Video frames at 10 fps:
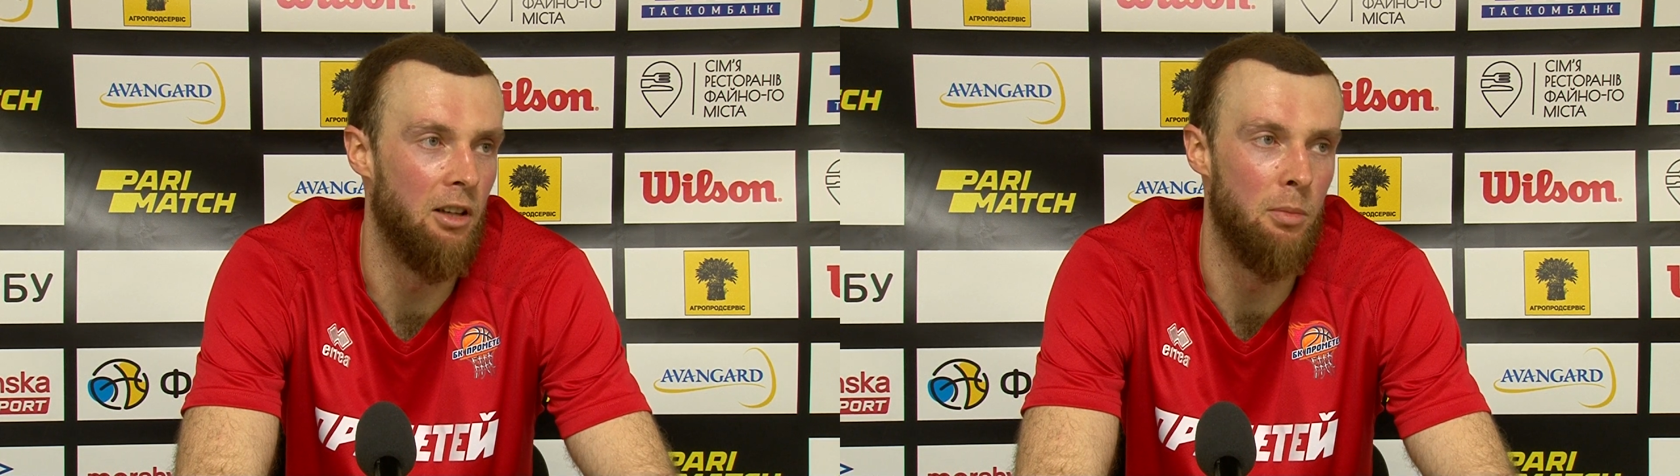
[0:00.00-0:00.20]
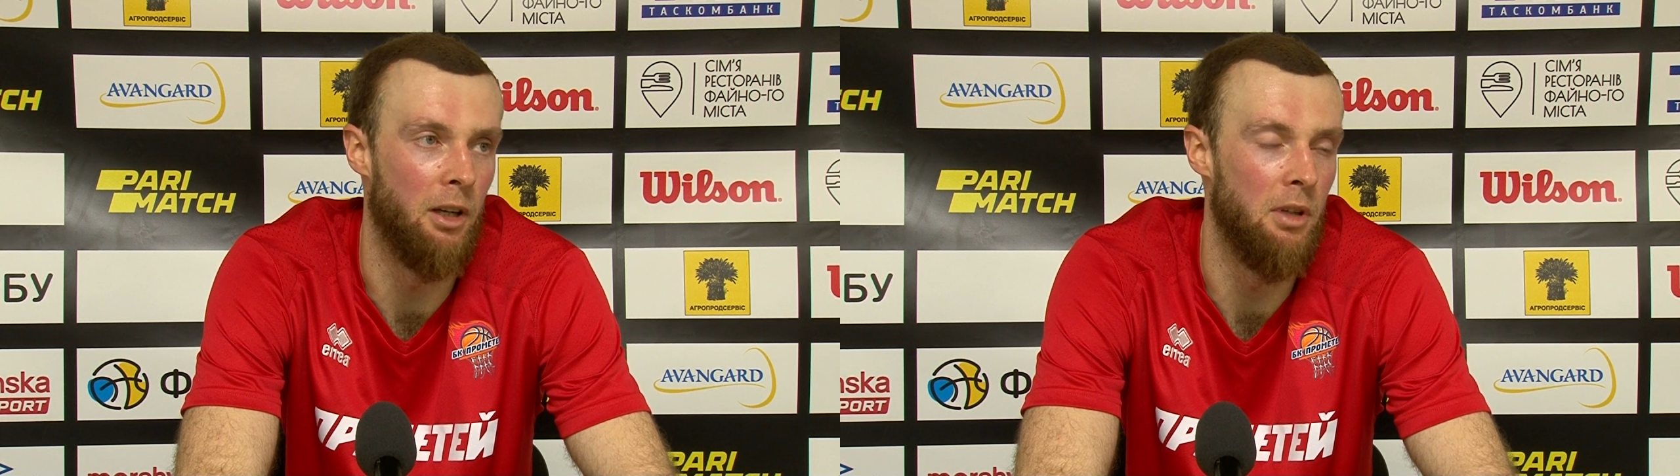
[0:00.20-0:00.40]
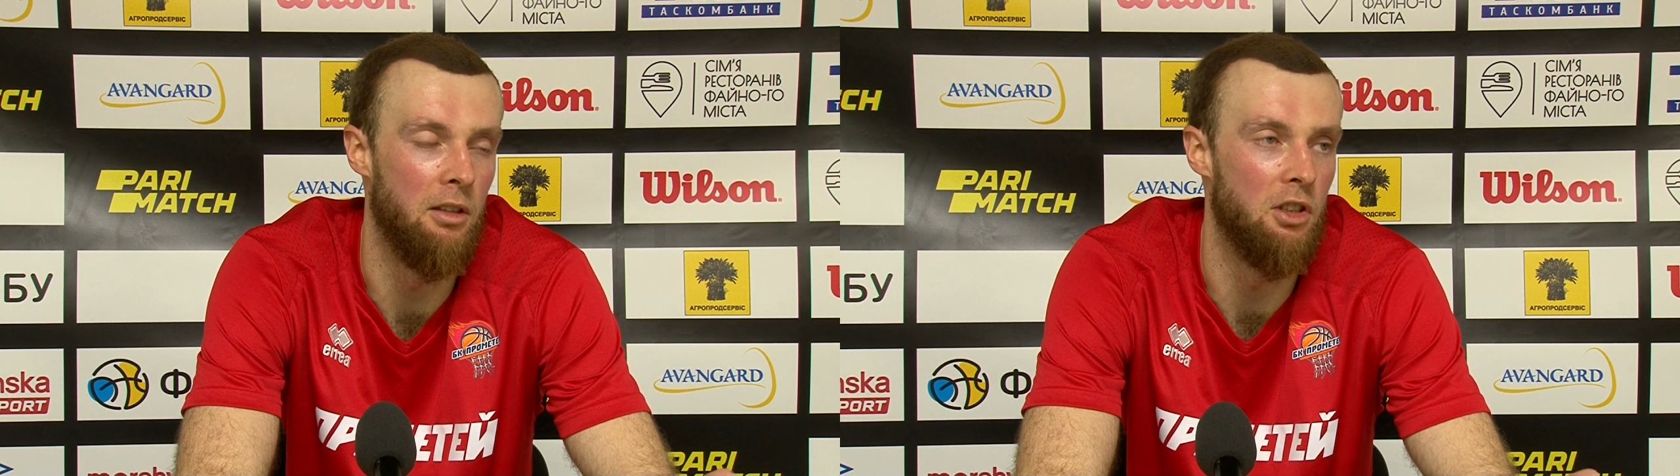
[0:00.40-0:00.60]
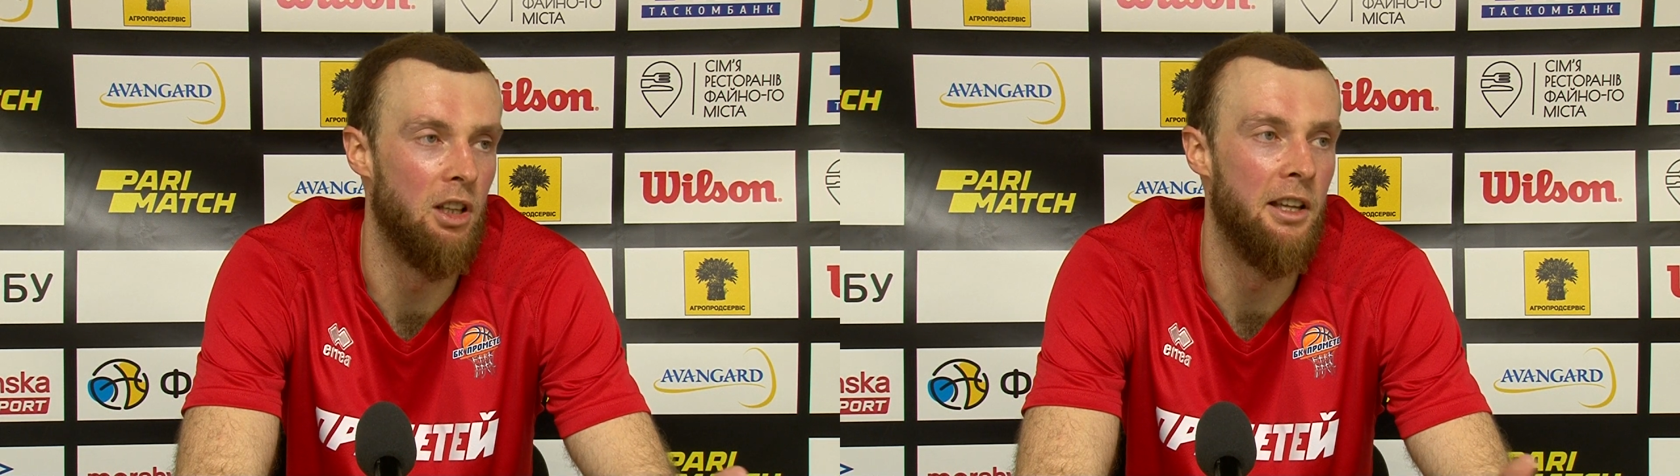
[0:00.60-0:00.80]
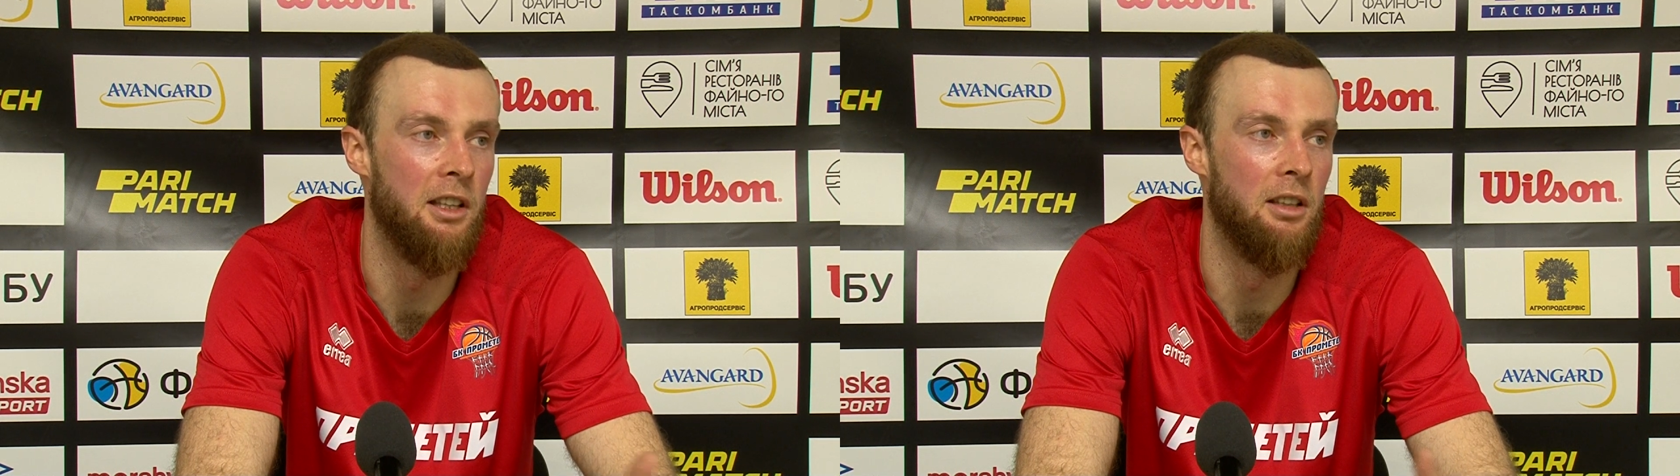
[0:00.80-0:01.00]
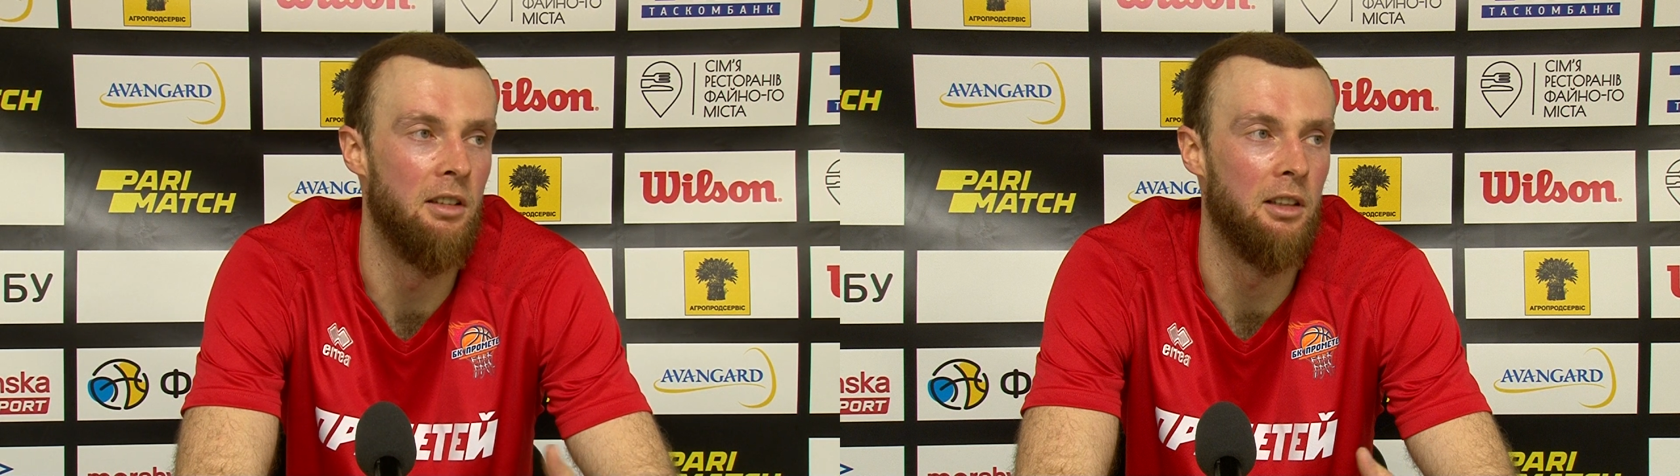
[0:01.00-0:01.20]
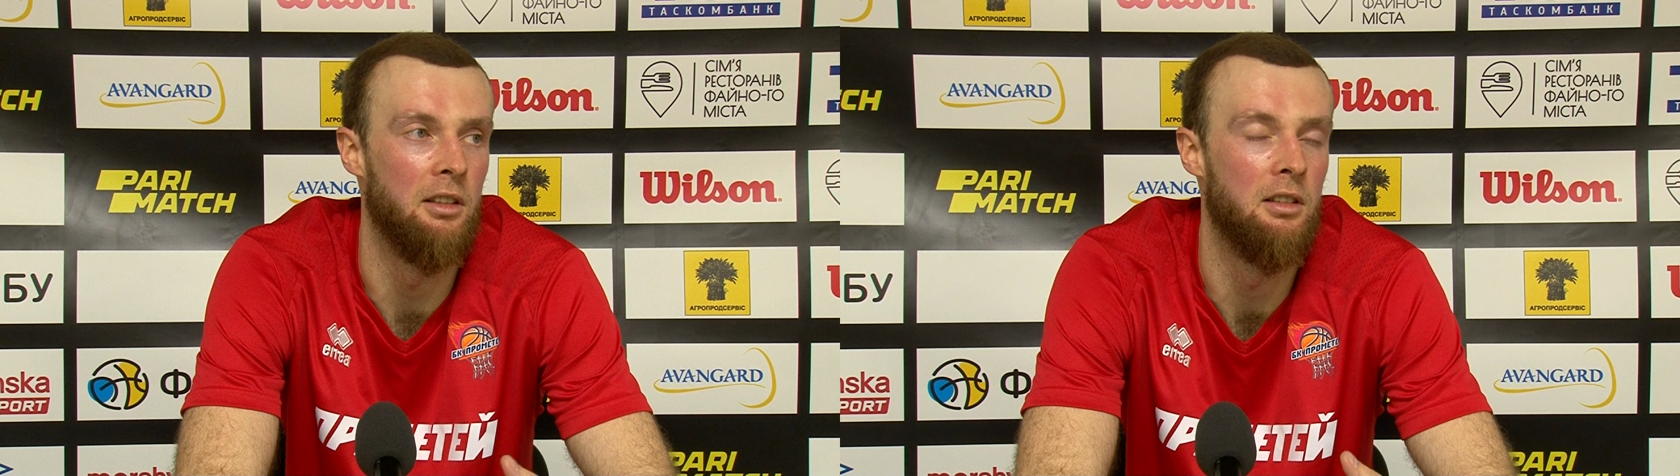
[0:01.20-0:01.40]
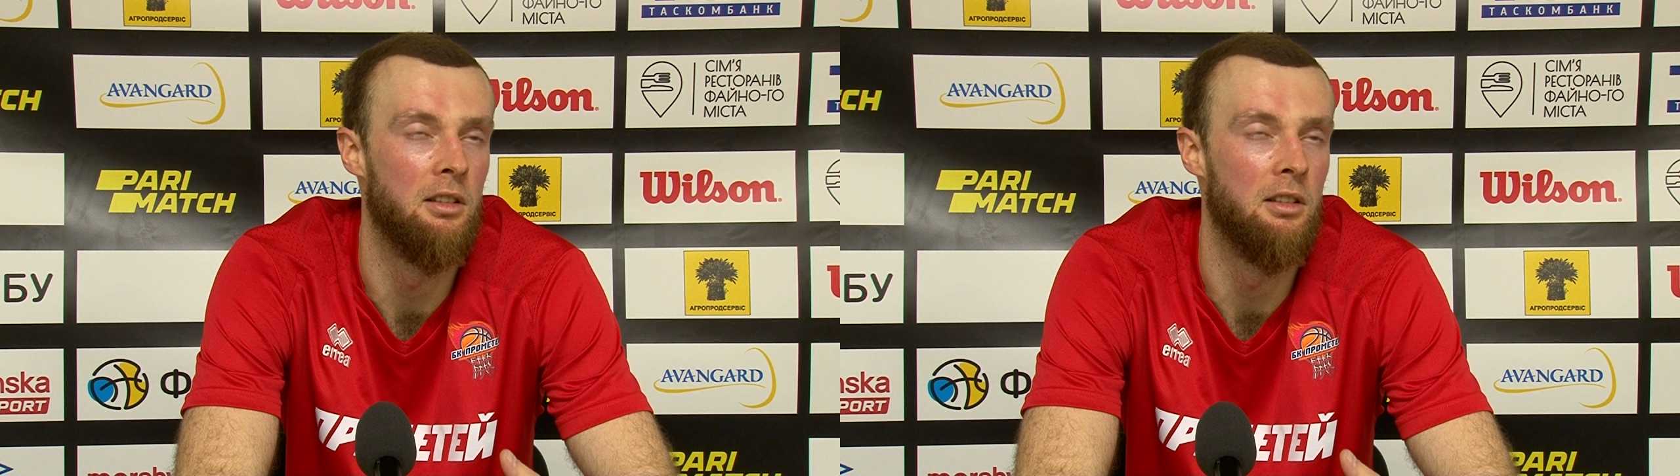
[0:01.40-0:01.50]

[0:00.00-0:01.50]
в борьбе и в желании, наверное.